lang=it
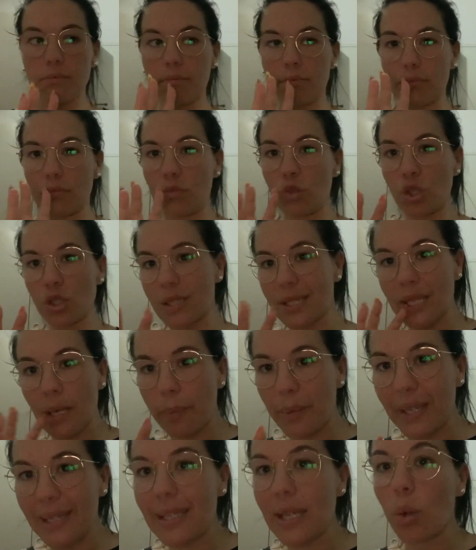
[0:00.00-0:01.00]
non
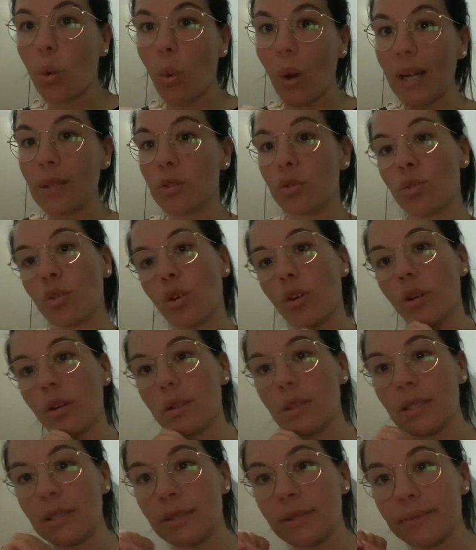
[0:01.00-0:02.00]
sapete quanto
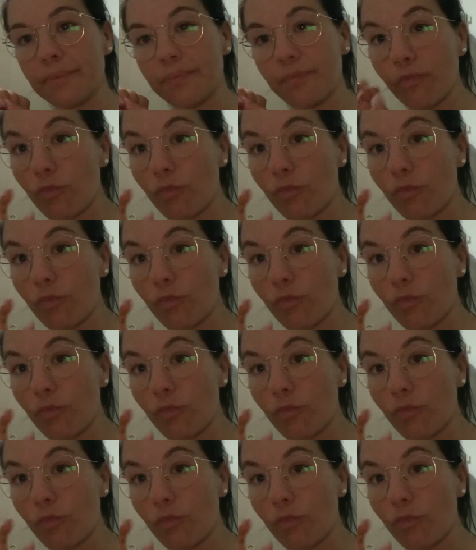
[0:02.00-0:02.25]
ehm,